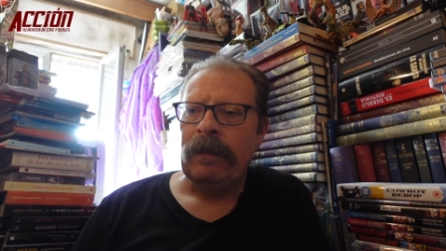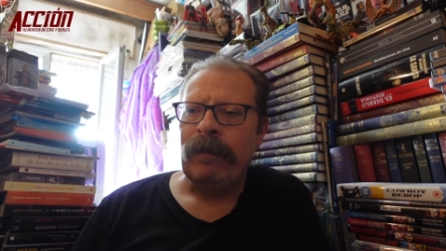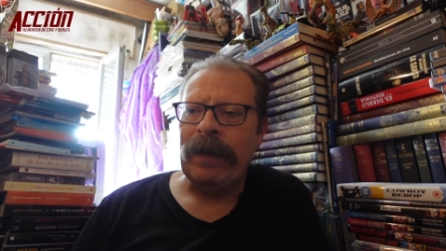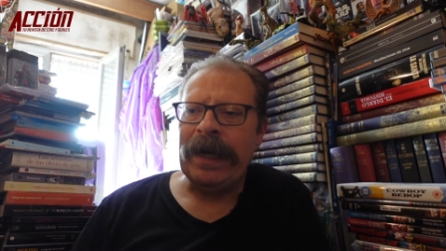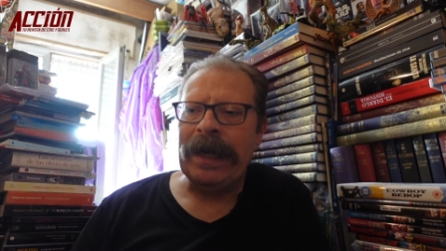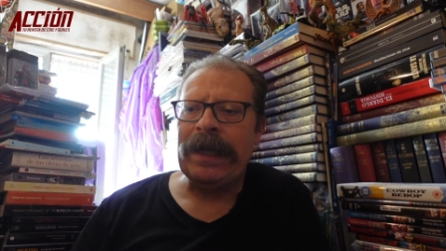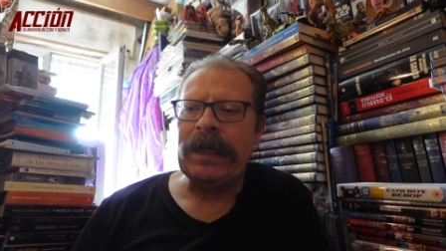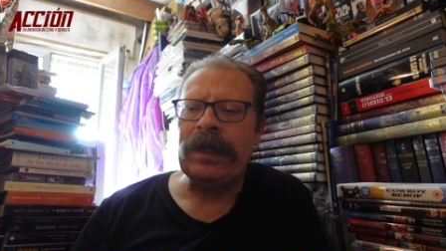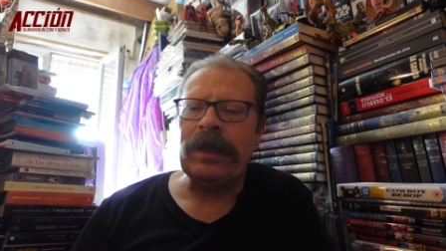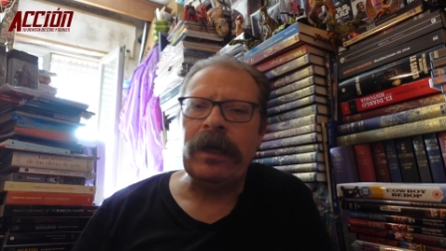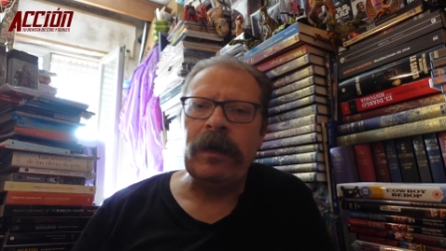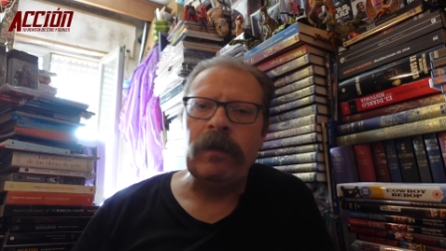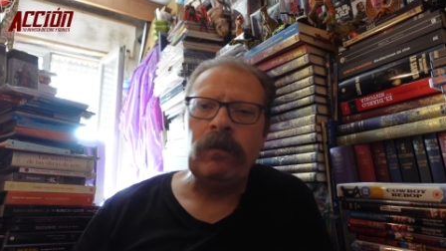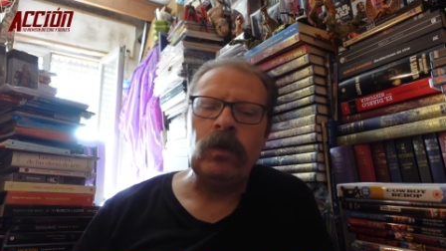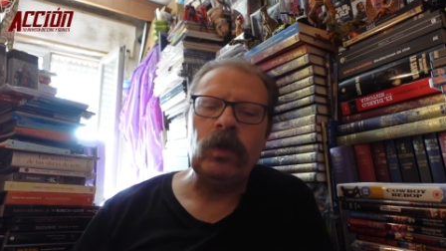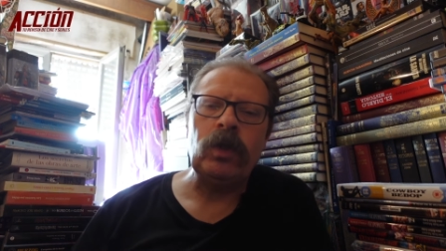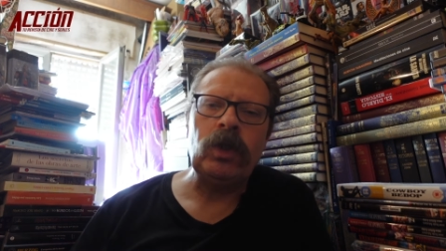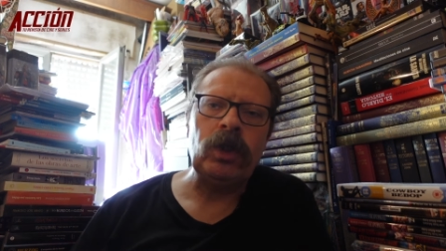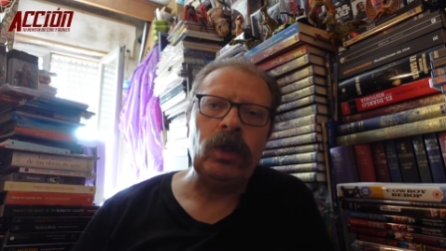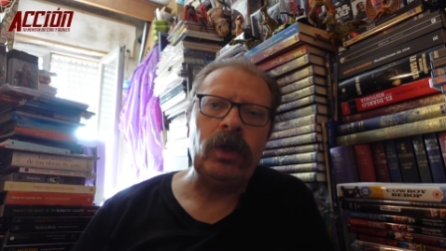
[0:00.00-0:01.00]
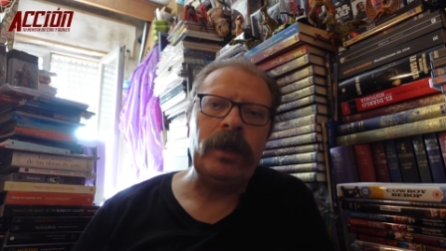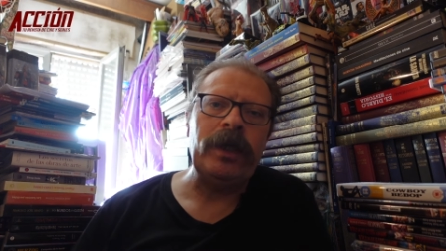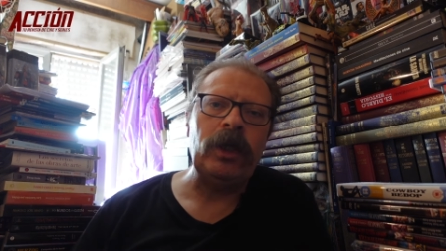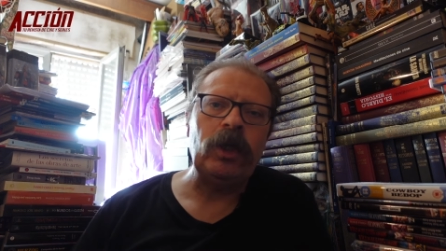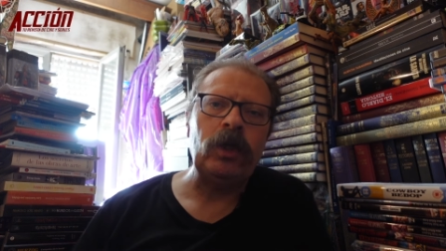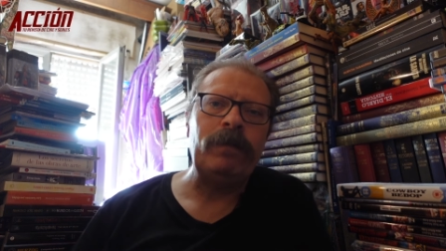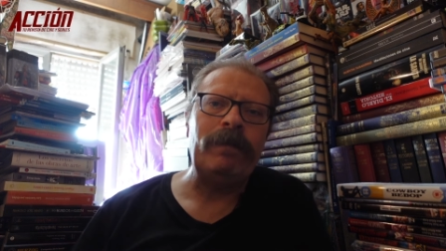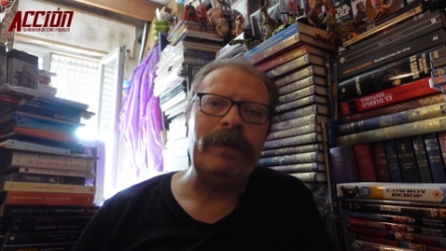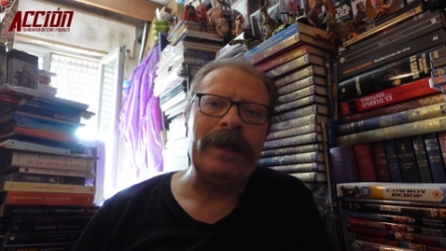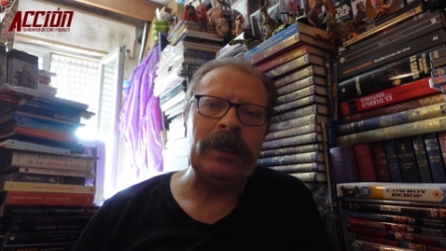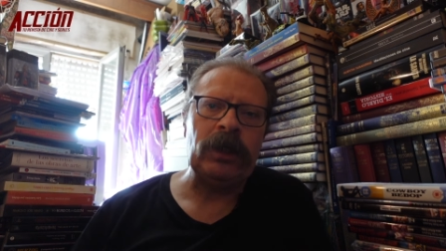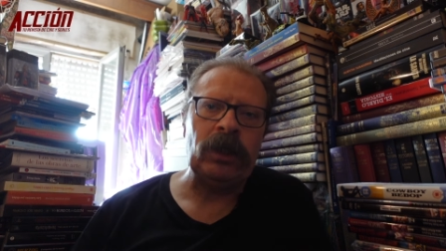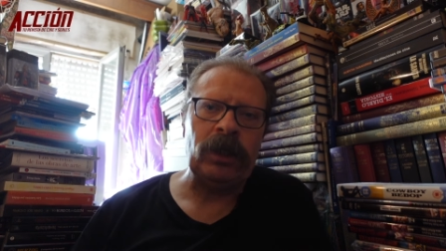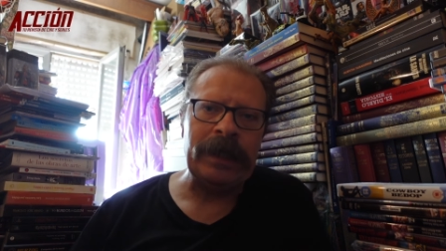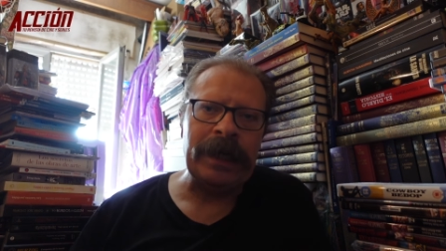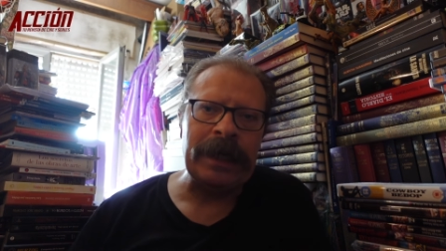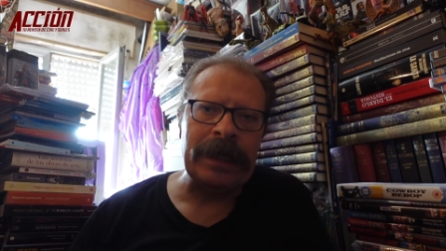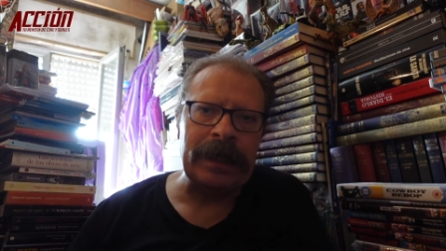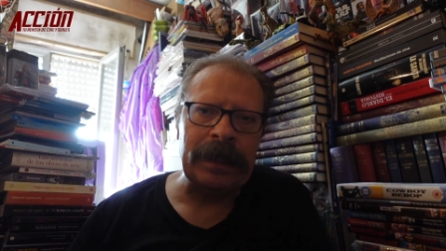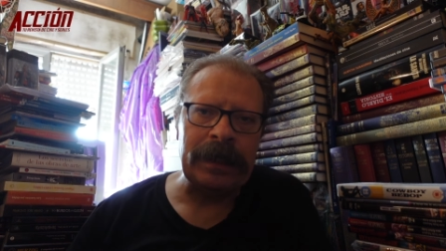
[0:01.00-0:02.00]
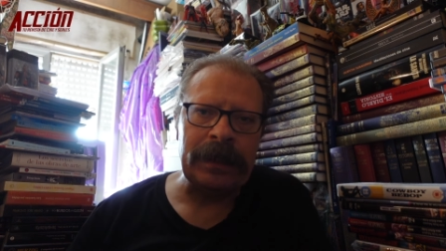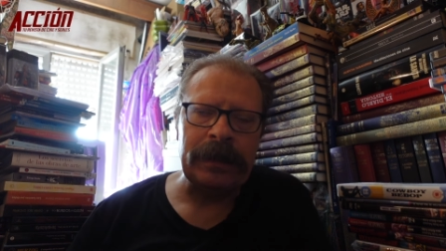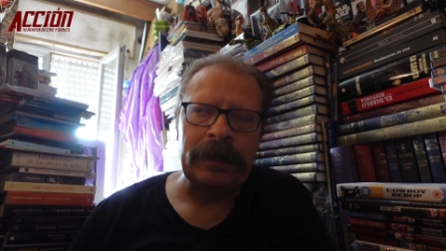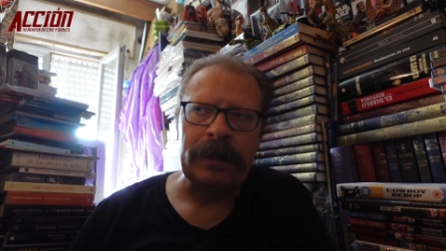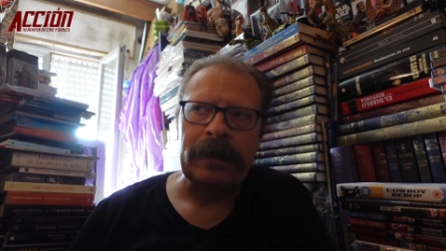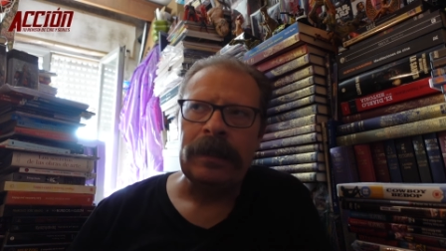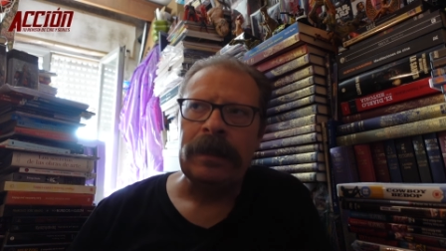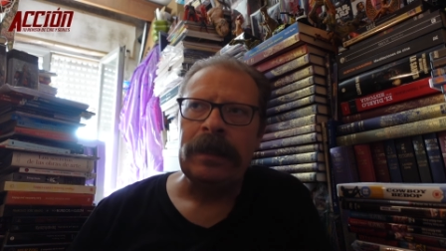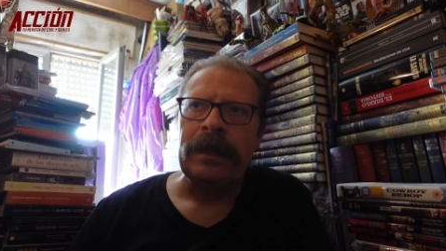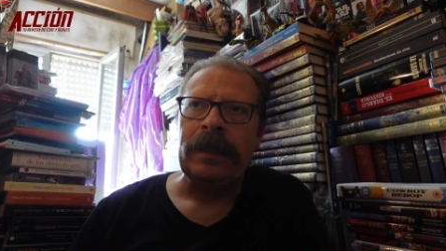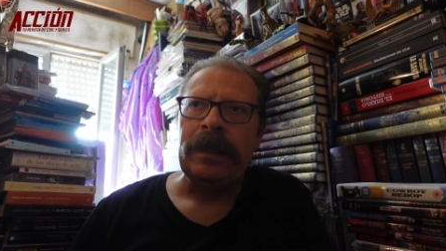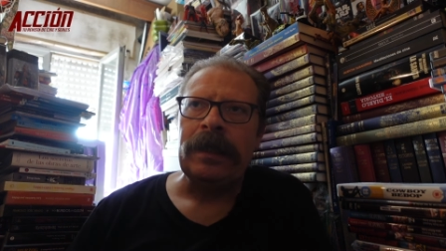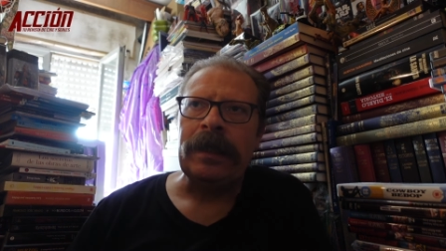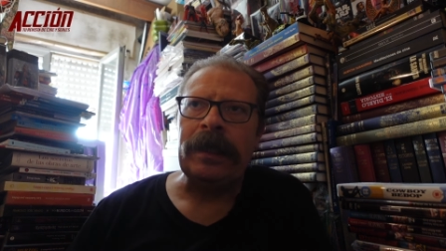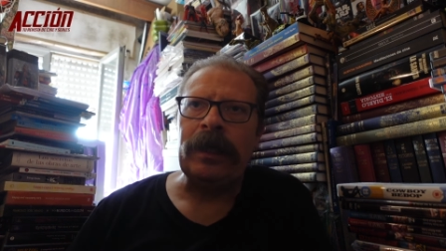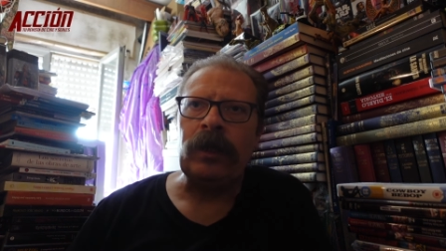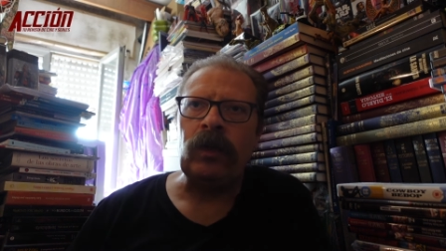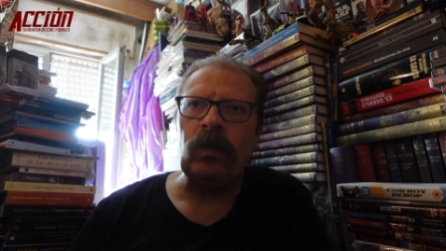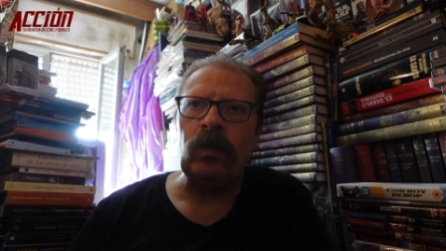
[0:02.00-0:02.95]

para entrar mucho en los personajes, en